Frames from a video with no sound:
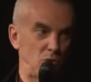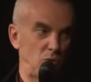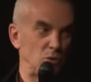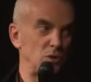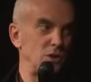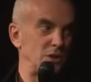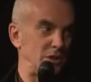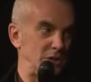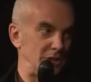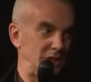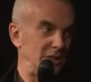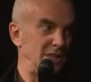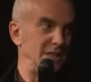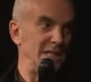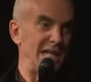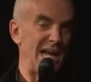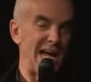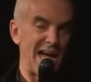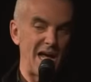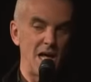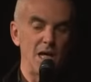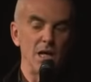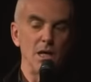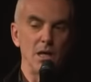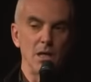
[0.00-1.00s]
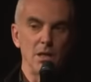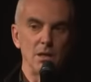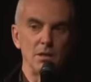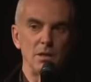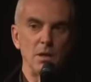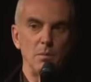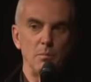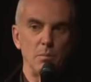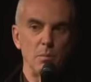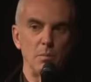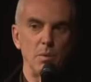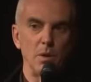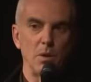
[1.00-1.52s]
torsida
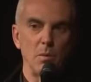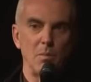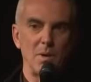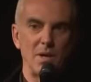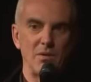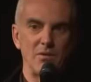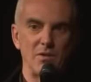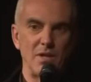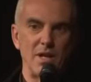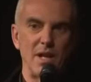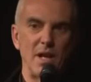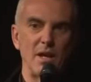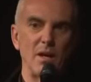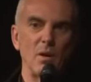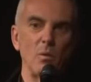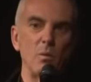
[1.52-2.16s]
del pubblico brasiliano